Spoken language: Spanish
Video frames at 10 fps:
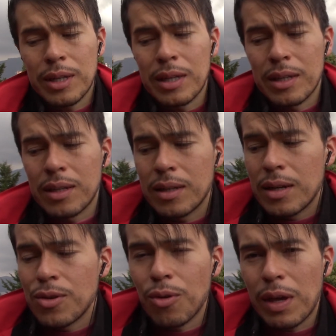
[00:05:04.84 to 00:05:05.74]
eh,
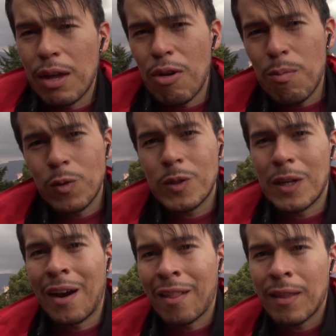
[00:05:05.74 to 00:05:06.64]
no quiero
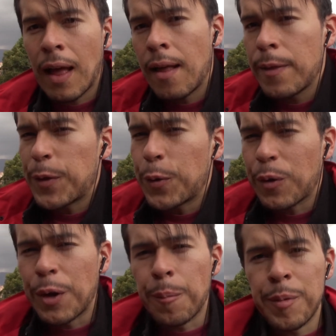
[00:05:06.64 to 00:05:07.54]
demostrar tanto, no
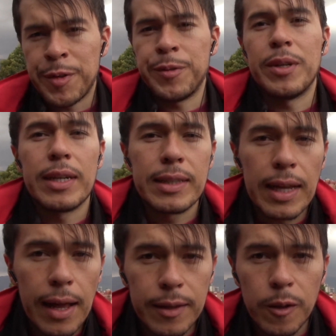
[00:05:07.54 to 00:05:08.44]
quiero impresionar
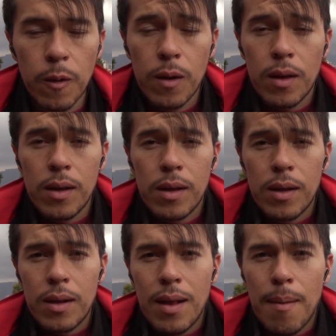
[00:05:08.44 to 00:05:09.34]
tanto.
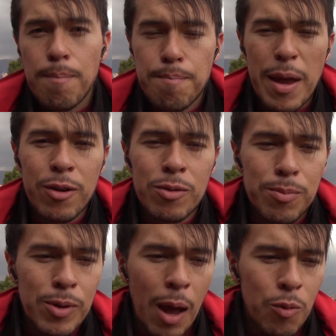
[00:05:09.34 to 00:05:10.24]
Pero
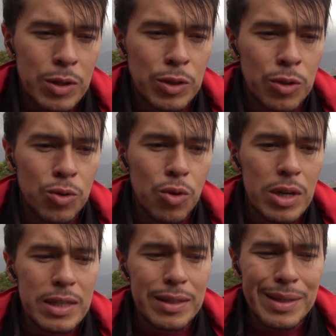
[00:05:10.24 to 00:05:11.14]
la cuestión no
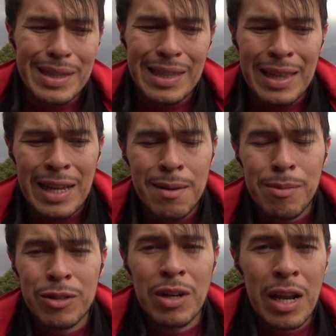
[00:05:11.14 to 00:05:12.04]
es intentar
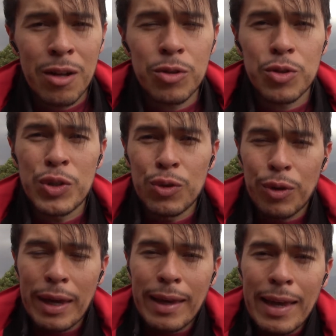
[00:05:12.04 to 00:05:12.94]
impresionar a otros, sino
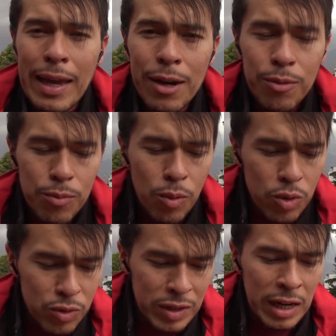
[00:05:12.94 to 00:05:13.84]
que quiero
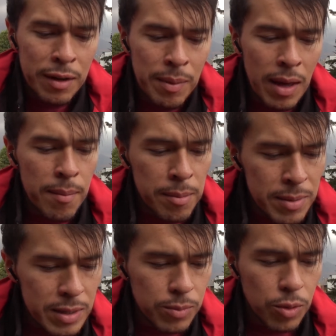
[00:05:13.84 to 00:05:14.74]
mostrarme a mí
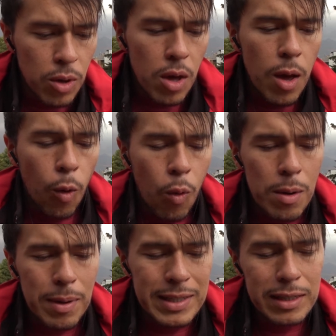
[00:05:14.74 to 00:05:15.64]
mismo
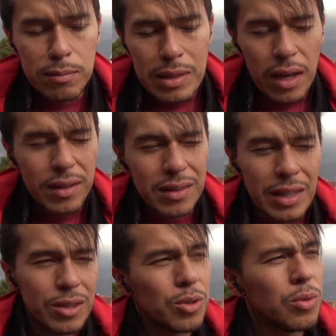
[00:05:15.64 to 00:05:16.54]
cuál va a ser mi
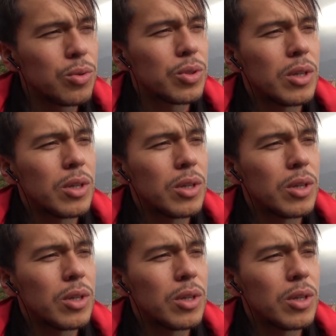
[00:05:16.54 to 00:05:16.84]
actitud